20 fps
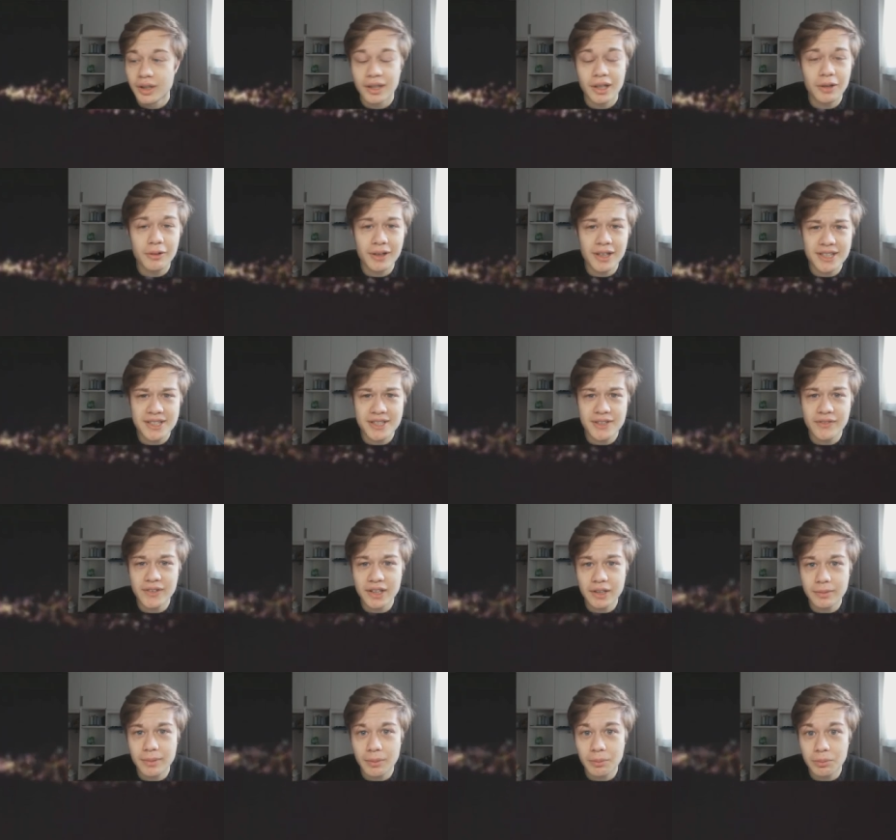nel quale si
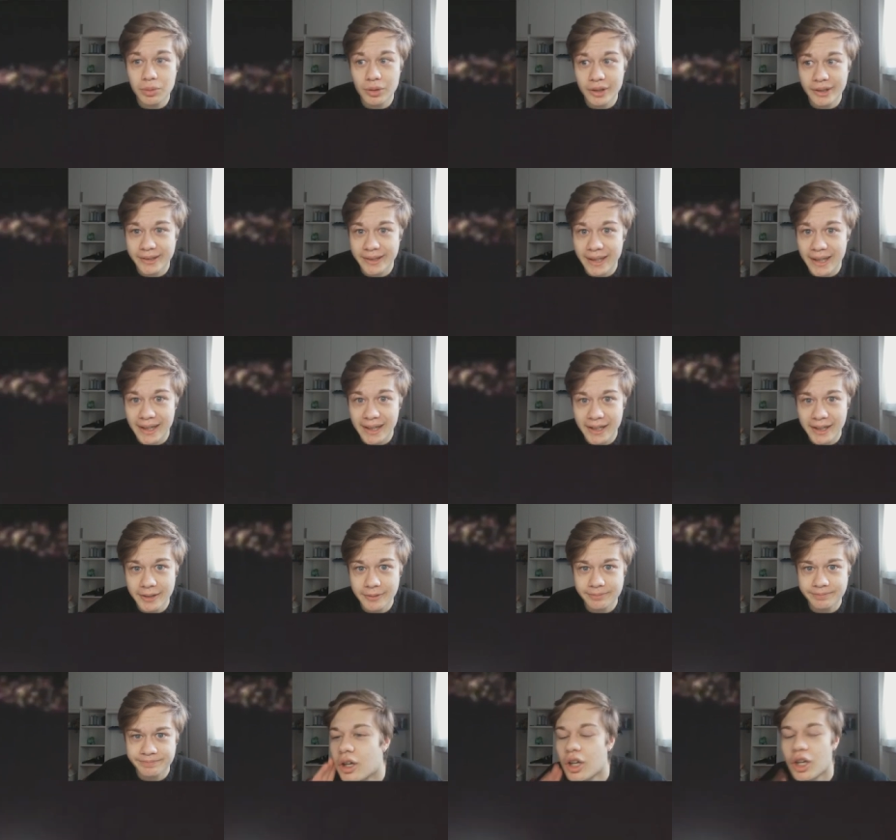vede Babbo Natale
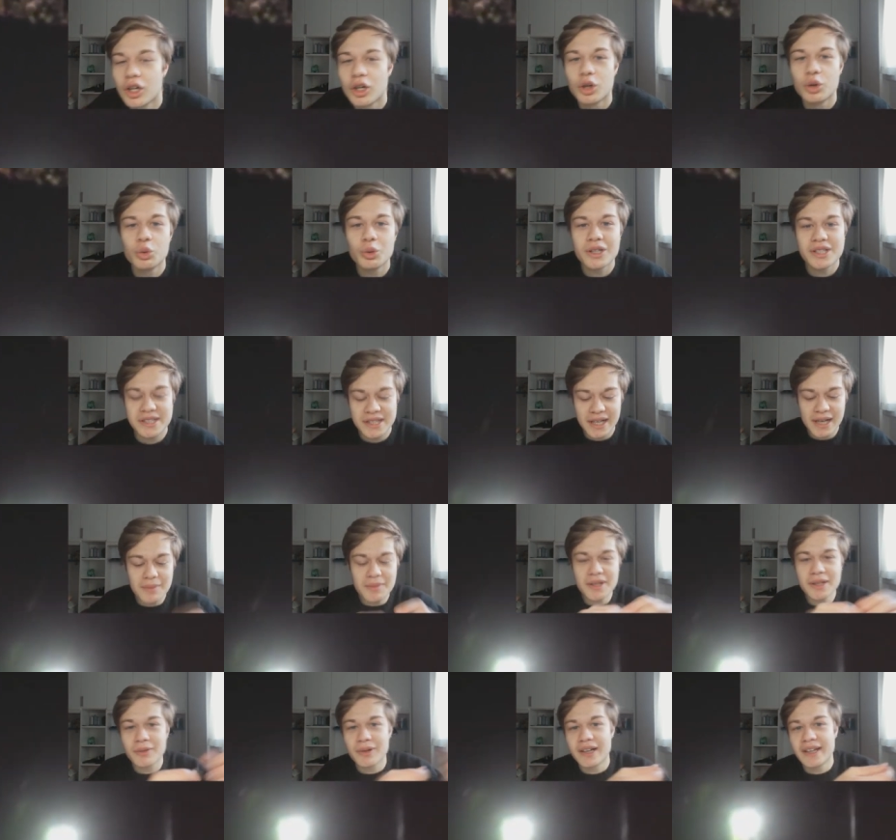con una stella,
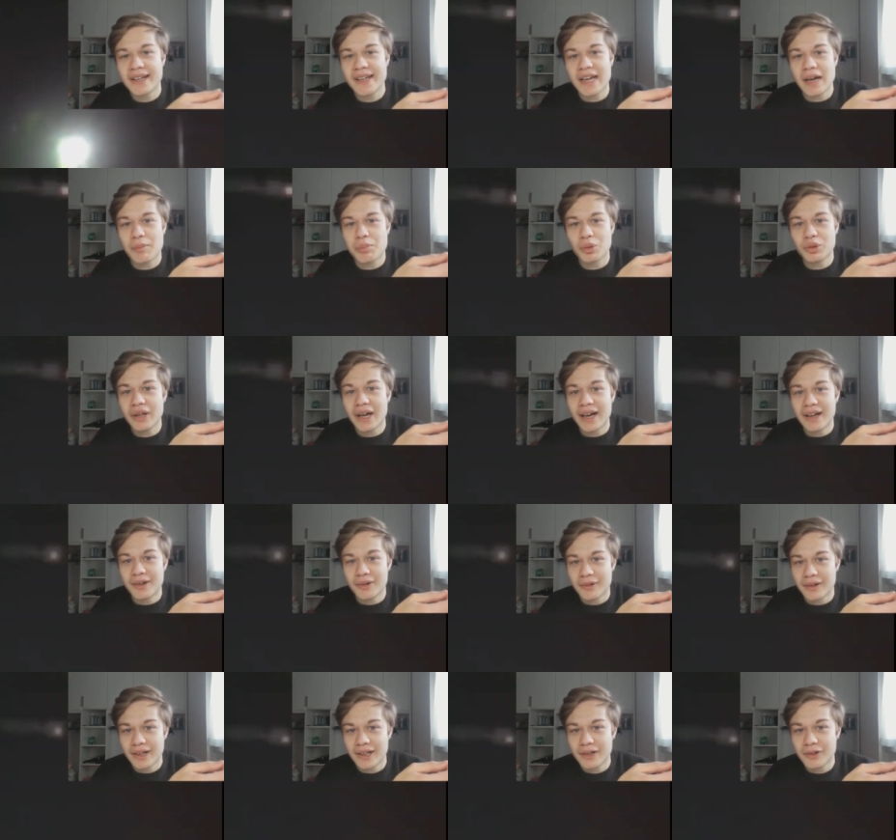stranamente quella è il
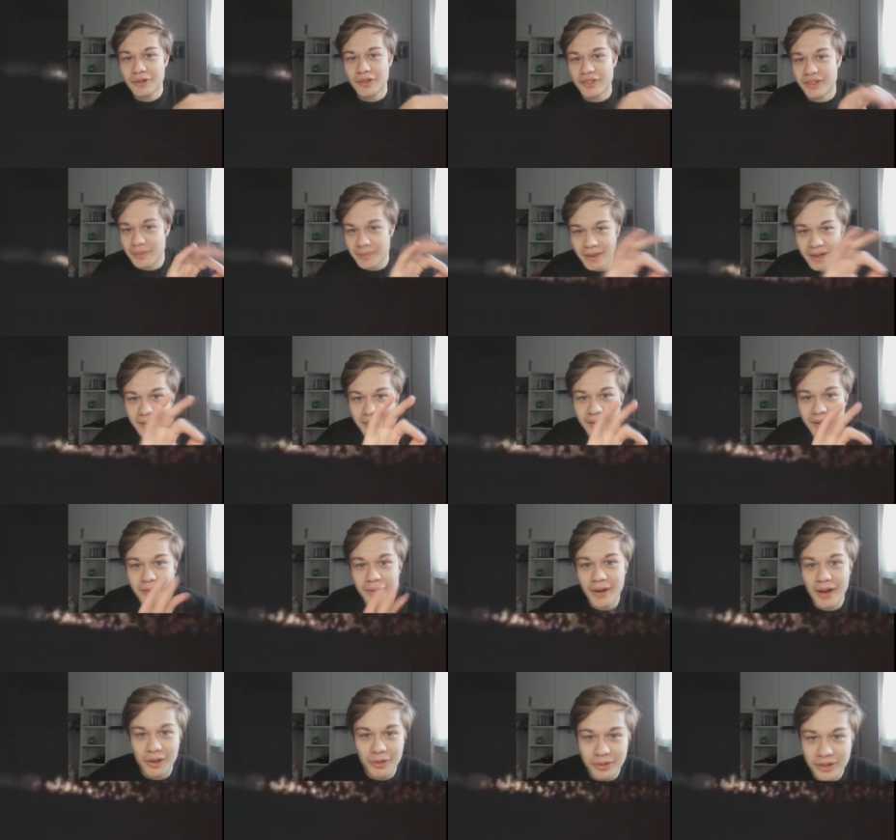Capodanno, quella così, sembra
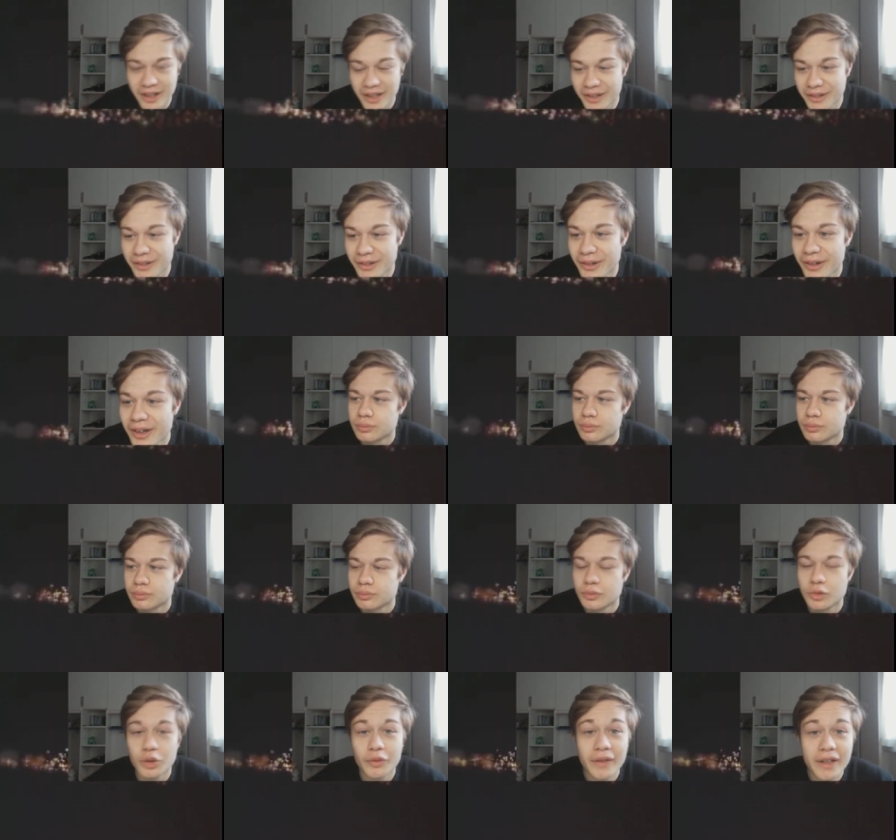quello dietro.
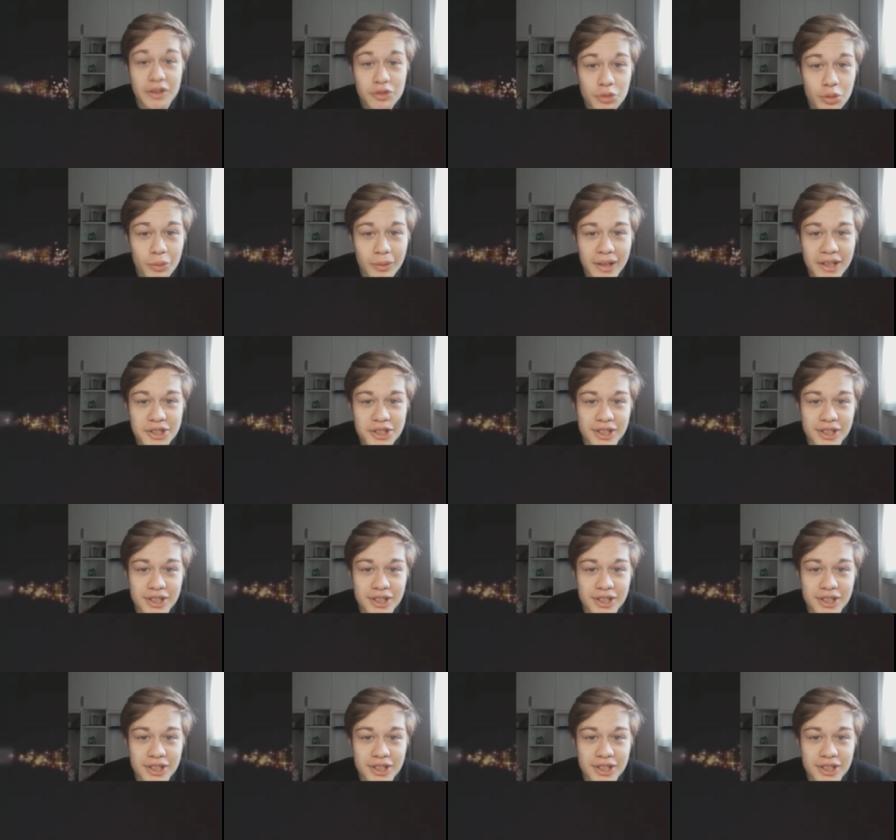Dove escono quelle